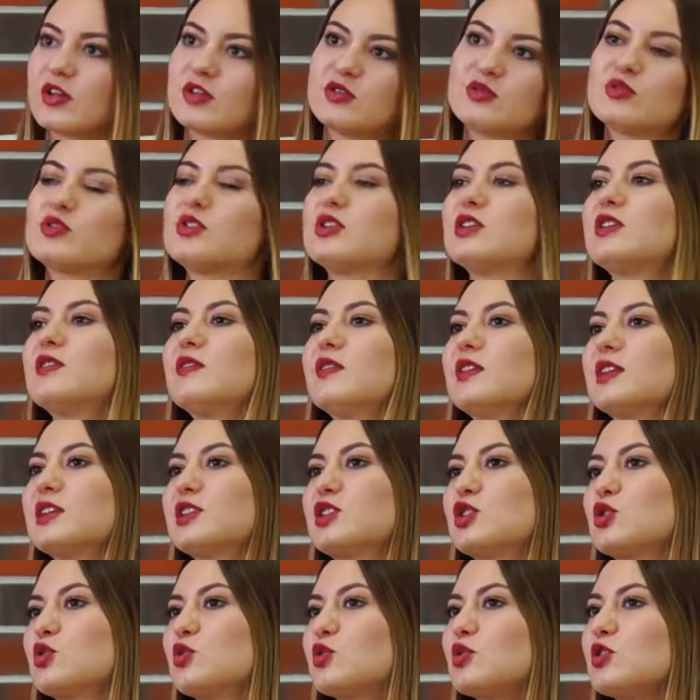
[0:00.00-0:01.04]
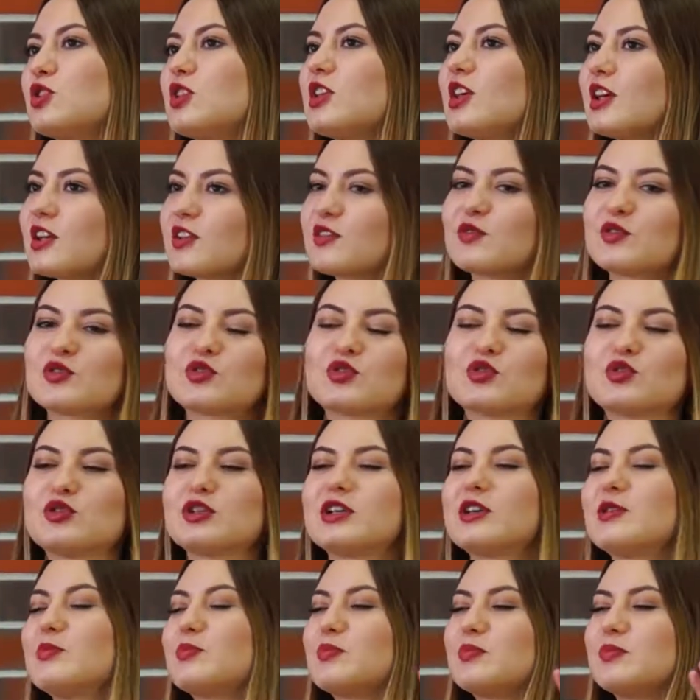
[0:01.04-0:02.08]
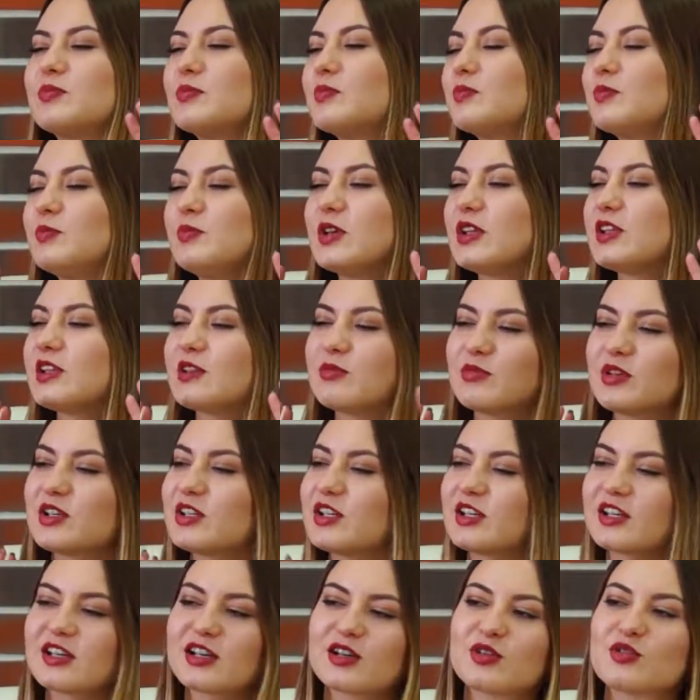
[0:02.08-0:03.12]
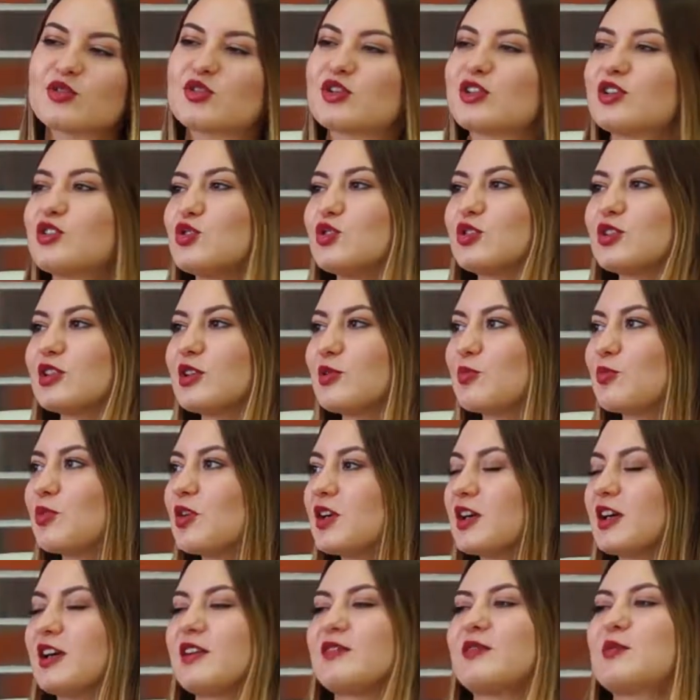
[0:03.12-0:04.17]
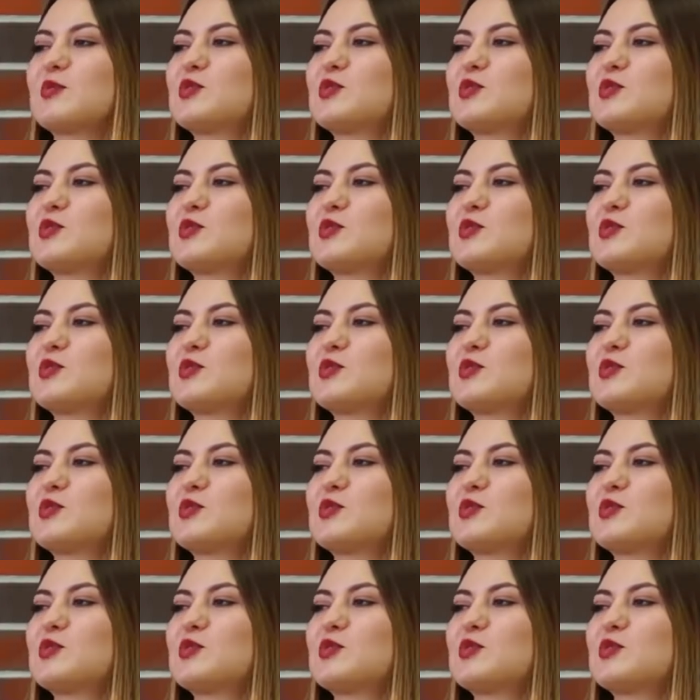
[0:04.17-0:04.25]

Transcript: а другие говорят, что нет, вот только белая магия хорошая, черная плохая.